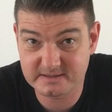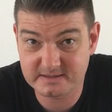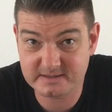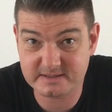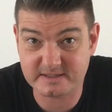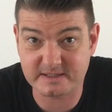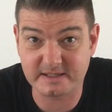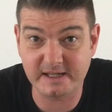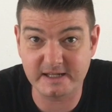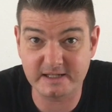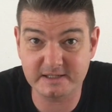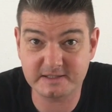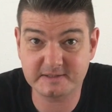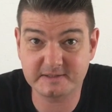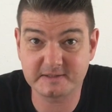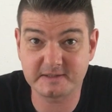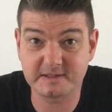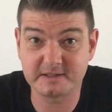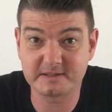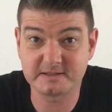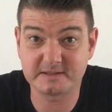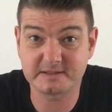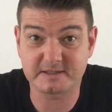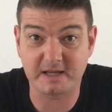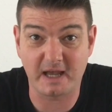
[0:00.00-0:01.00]
Zuletzt
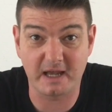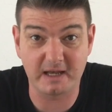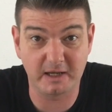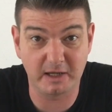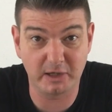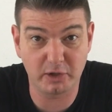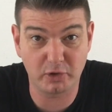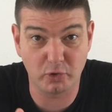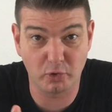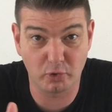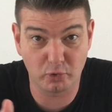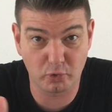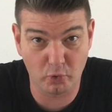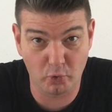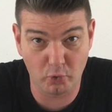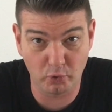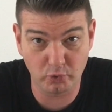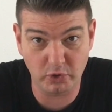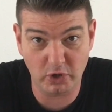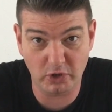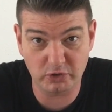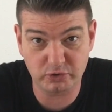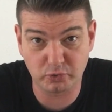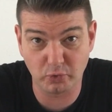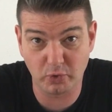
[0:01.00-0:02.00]
ist seine
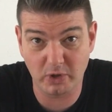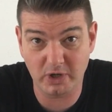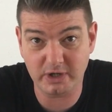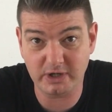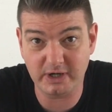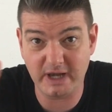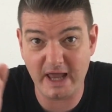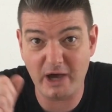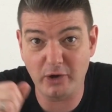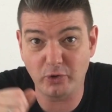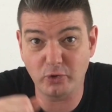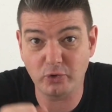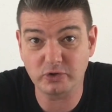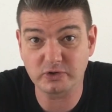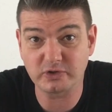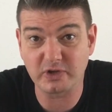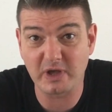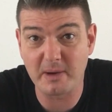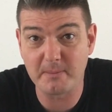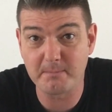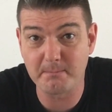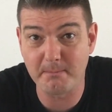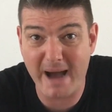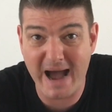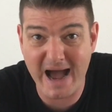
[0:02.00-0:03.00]
Corona-Durchlaucht
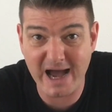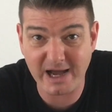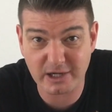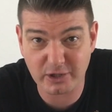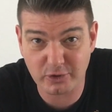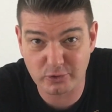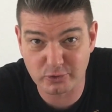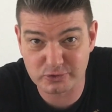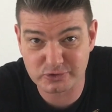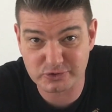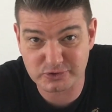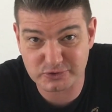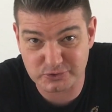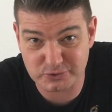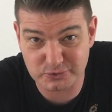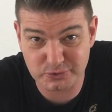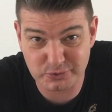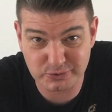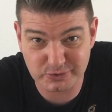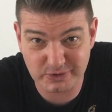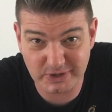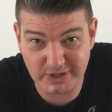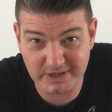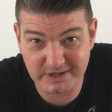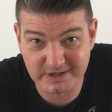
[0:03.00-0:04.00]
Markus
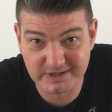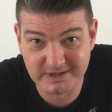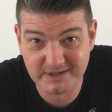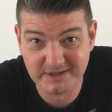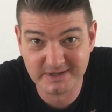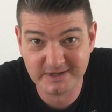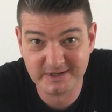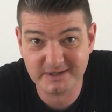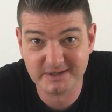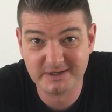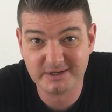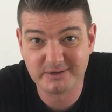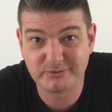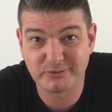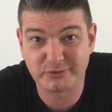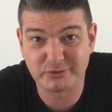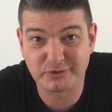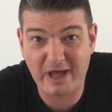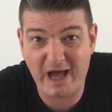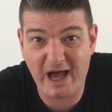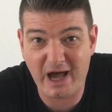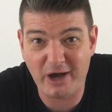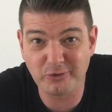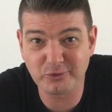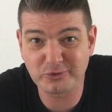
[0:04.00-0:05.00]
Söder von
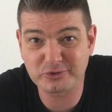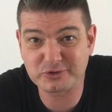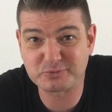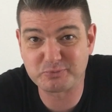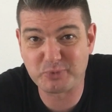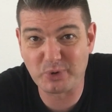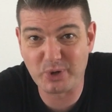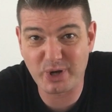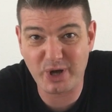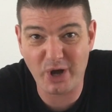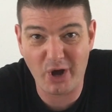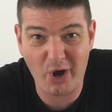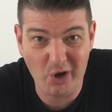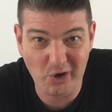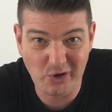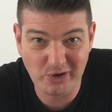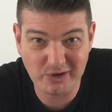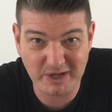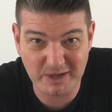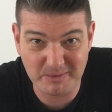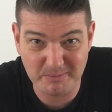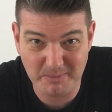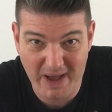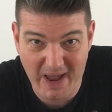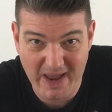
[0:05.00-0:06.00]
der Augsburger
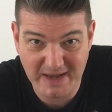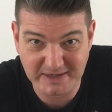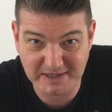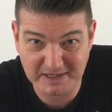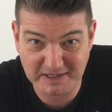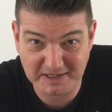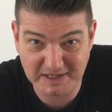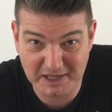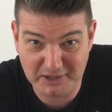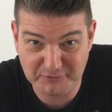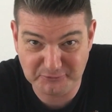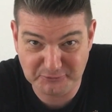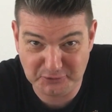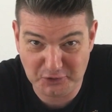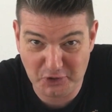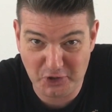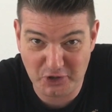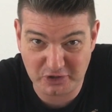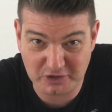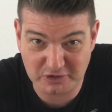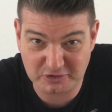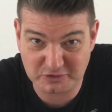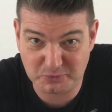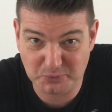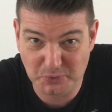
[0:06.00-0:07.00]
Allgemeinen
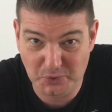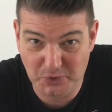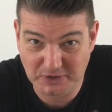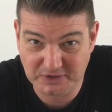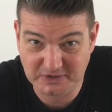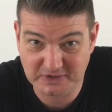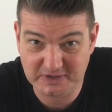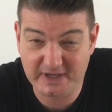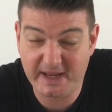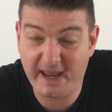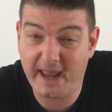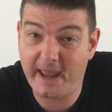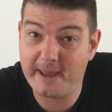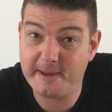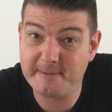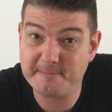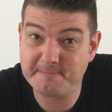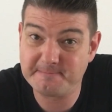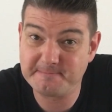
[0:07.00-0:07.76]
gefragt worden, gell?